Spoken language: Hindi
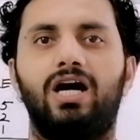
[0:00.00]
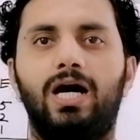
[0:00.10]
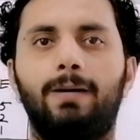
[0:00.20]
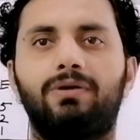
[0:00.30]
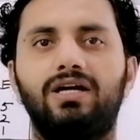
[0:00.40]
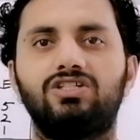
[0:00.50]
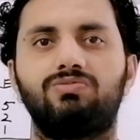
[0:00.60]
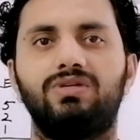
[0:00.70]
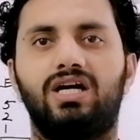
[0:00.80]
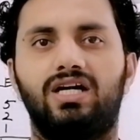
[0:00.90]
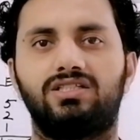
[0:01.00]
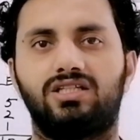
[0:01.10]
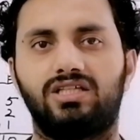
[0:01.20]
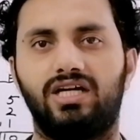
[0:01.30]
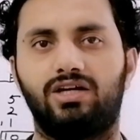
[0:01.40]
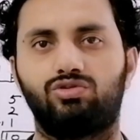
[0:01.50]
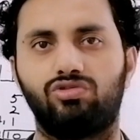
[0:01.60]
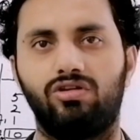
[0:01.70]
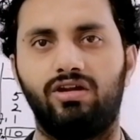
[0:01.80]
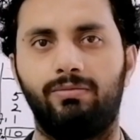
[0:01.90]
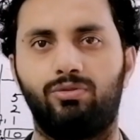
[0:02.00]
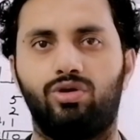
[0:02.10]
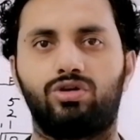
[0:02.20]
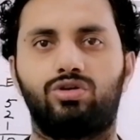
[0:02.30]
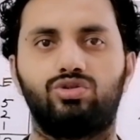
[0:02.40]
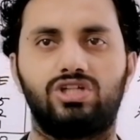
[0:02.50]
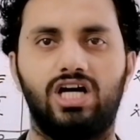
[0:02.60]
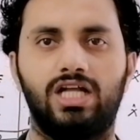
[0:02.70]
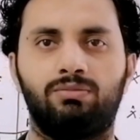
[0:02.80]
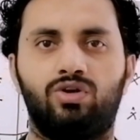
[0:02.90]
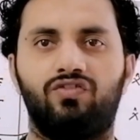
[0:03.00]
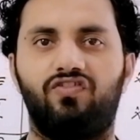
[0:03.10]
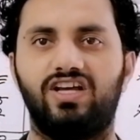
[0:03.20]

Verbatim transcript: आपका इसमें आ जाता है गुजरा बोर्ड गुजरात बोर्ड